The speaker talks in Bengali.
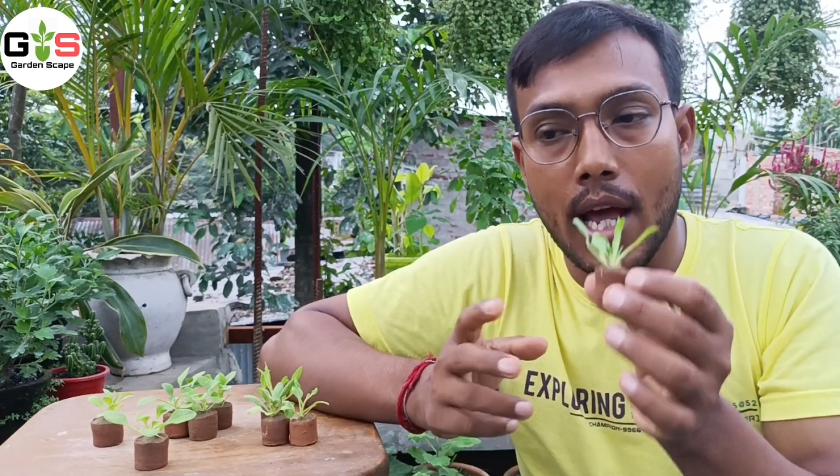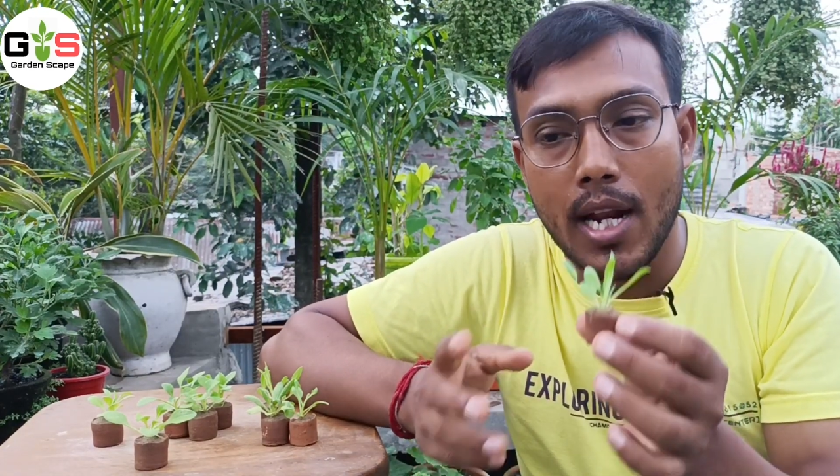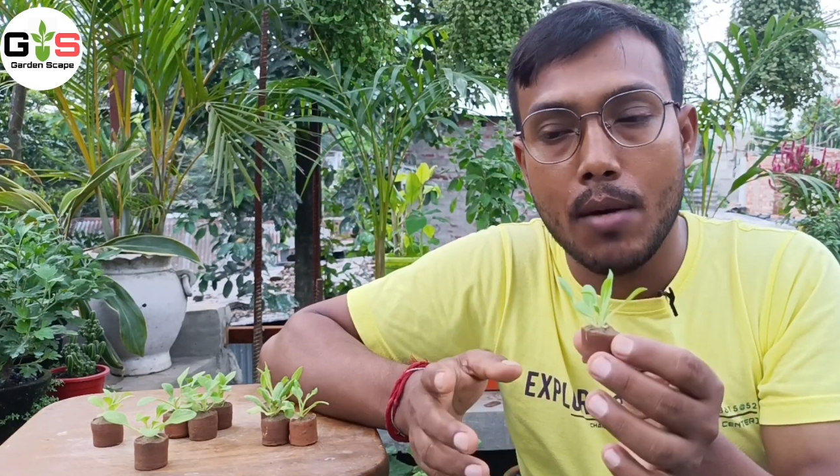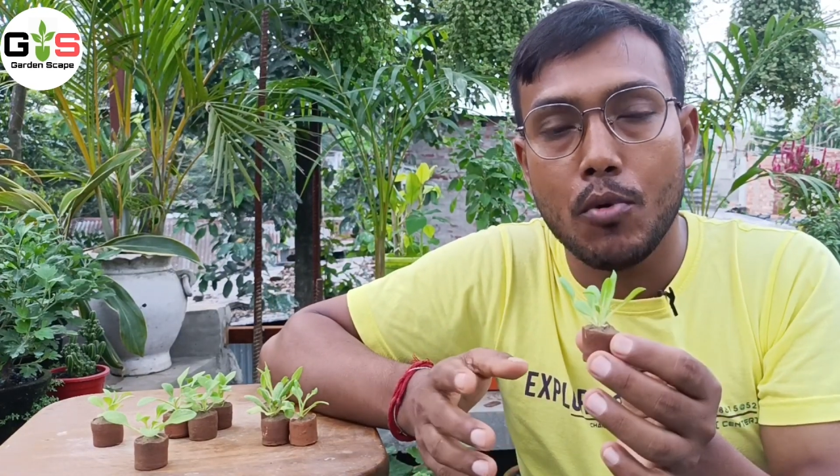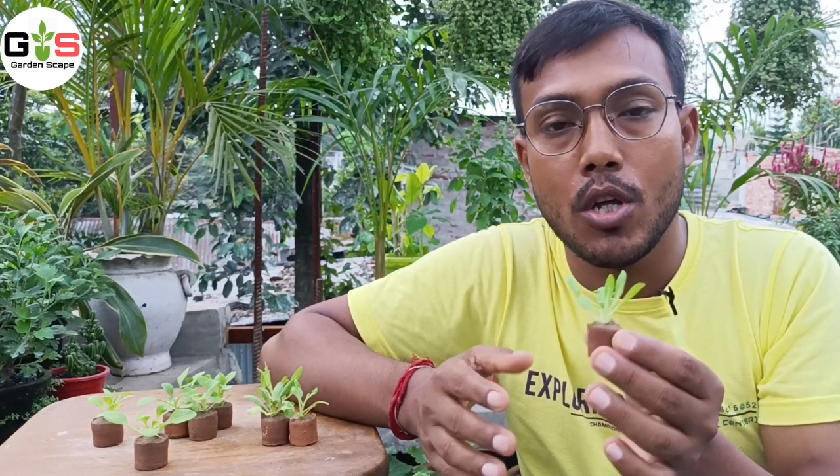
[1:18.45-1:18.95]

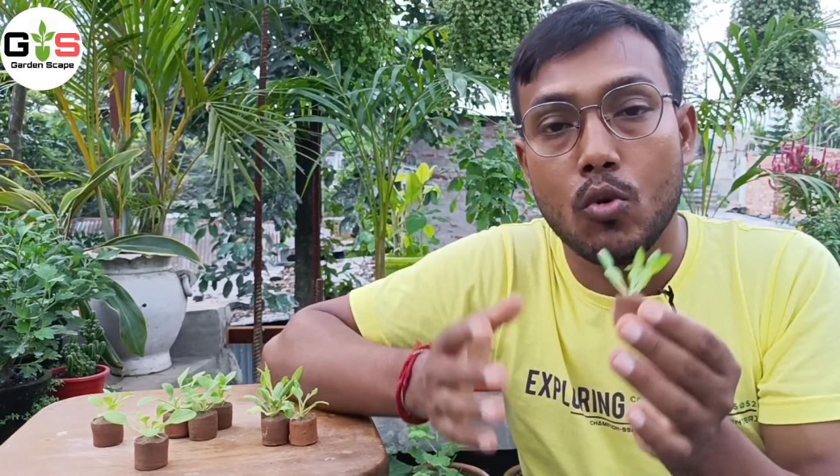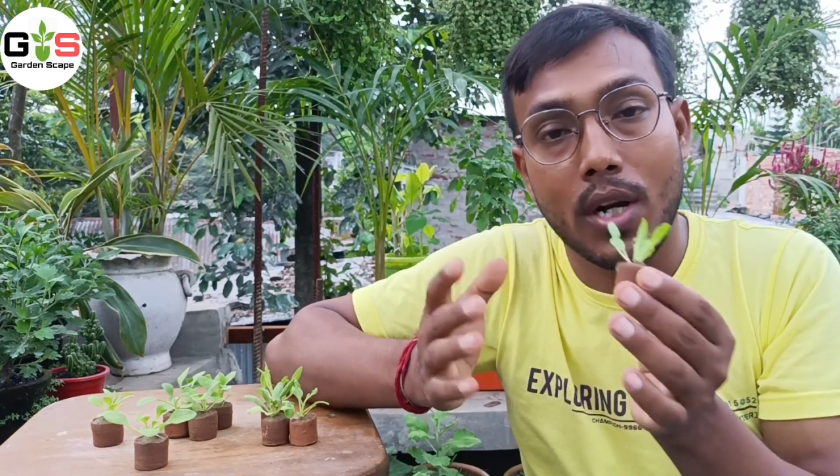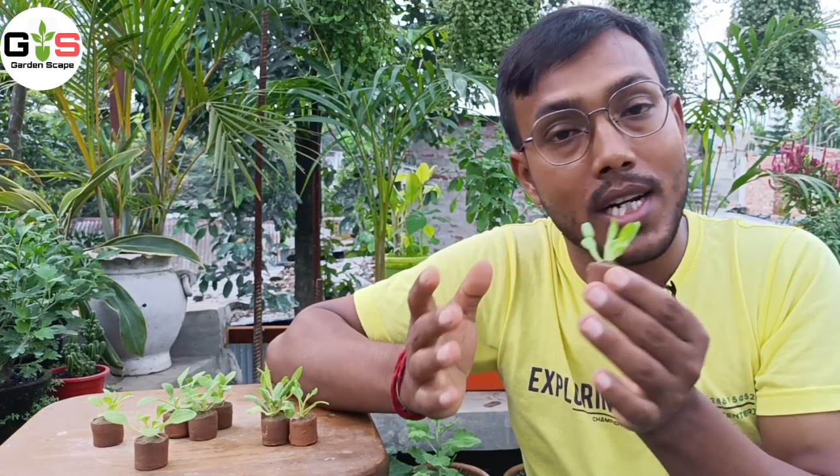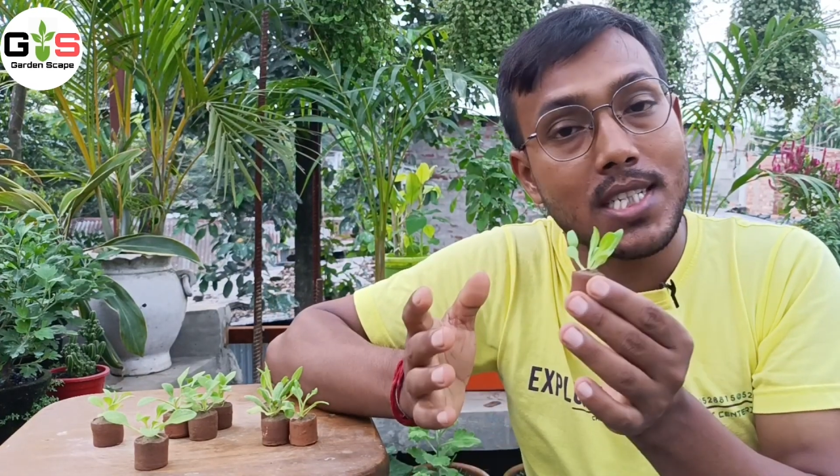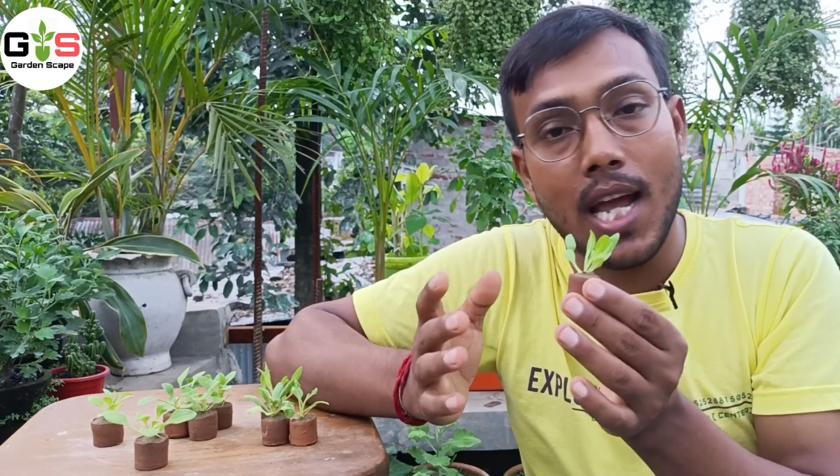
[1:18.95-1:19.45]
আনার পরে কোনো
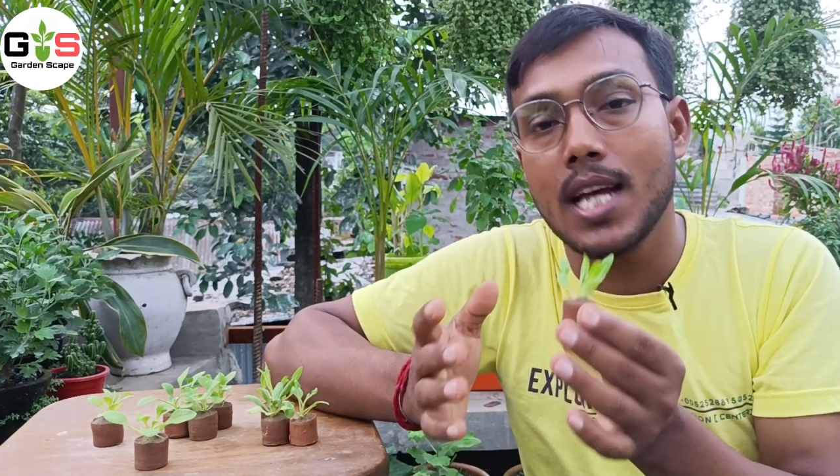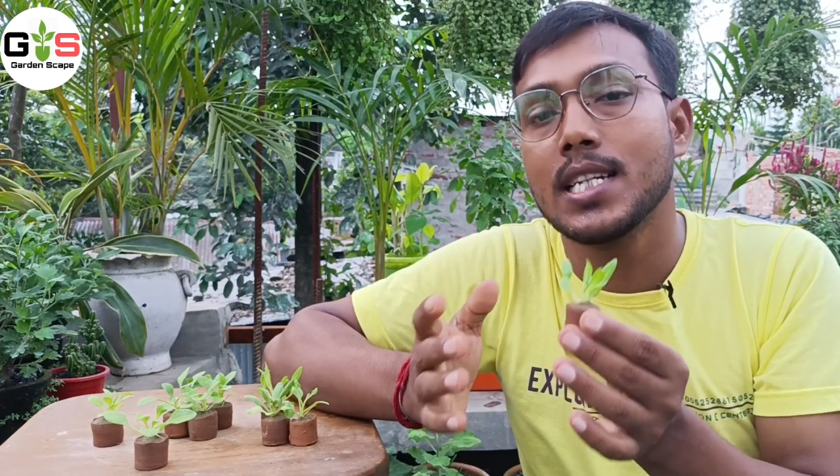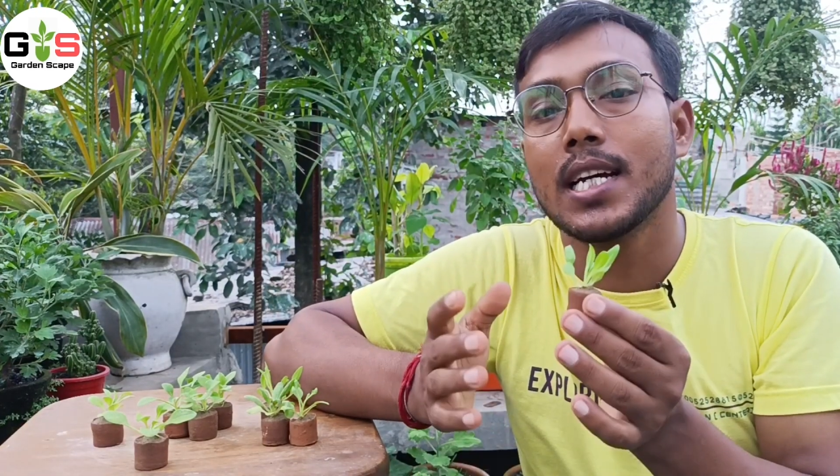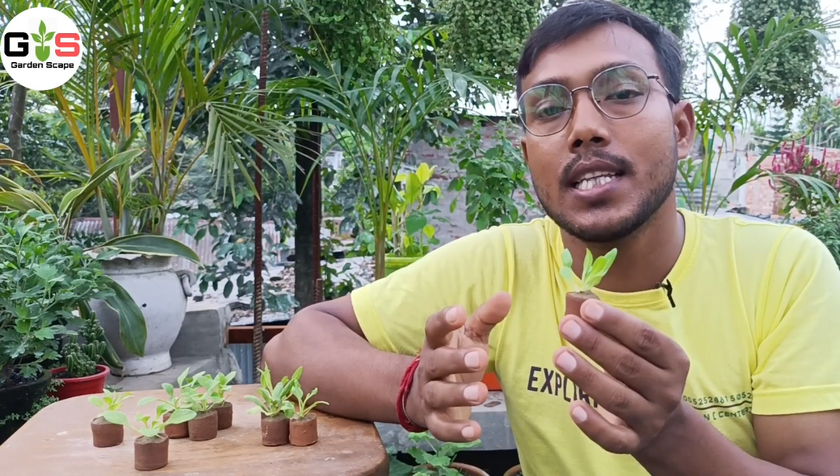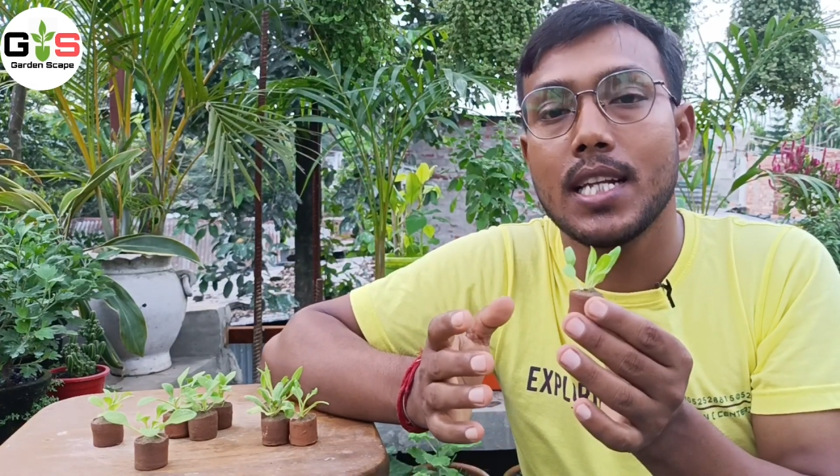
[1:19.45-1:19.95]
একটা ছায়া
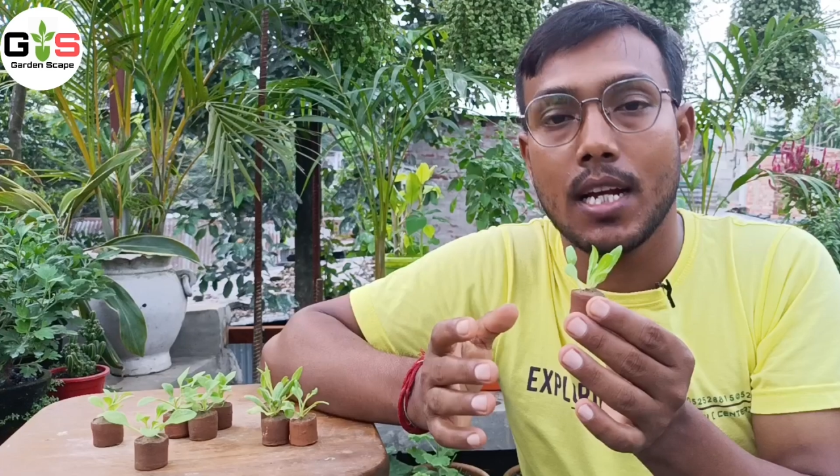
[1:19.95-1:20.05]
জায়গাতেই